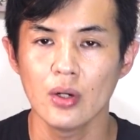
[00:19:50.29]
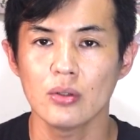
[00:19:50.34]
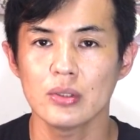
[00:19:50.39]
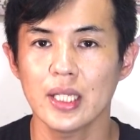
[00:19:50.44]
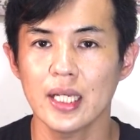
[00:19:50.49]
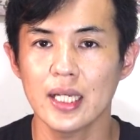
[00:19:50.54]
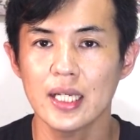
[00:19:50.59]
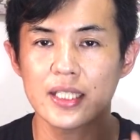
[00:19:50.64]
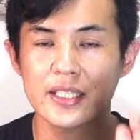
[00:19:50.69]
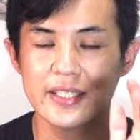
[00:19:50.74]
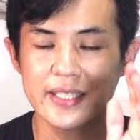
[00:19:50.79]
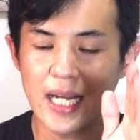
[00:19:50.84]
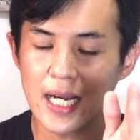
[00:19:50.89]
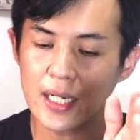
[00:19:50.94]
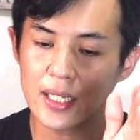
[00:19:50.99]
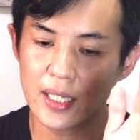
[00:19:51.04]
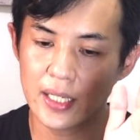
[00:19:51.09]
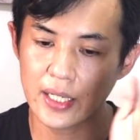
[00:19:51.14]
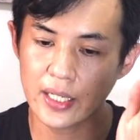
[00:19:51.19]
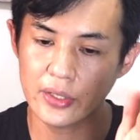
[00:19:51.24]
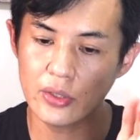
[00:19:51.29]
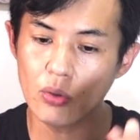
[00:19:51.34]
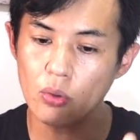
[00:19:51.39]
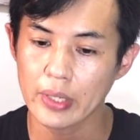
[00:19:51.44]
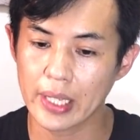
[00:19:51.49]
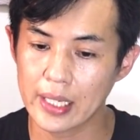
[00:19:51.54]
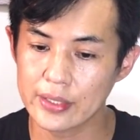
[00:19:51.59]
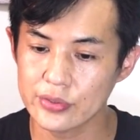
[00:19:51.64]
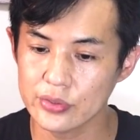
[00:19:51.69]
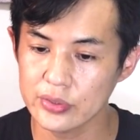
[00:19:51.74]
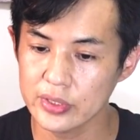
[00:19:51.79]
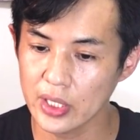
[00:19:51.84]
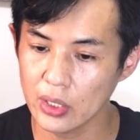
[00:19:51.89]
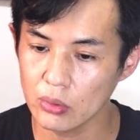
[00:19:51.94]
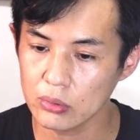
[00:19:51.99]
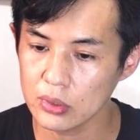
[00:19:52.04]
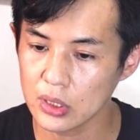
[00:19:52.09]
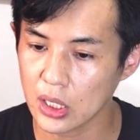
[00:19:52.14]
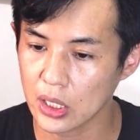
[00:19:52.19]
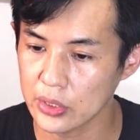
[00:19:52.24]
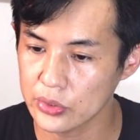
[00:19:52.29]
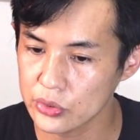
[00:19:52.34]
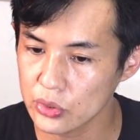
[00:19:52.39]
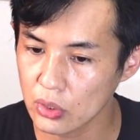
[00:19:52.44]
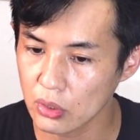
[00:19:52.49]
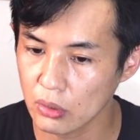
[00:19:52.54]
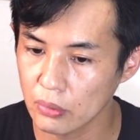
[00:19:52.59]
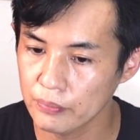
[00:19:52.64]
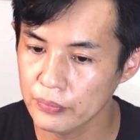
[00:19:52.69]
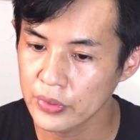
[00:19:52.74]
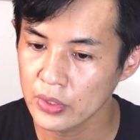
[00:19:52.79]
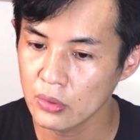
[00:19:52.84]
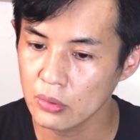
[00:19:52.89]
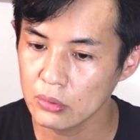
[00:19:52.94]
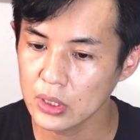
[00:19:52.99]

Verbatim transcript: で、したっけね、よう休んでおったでしょう。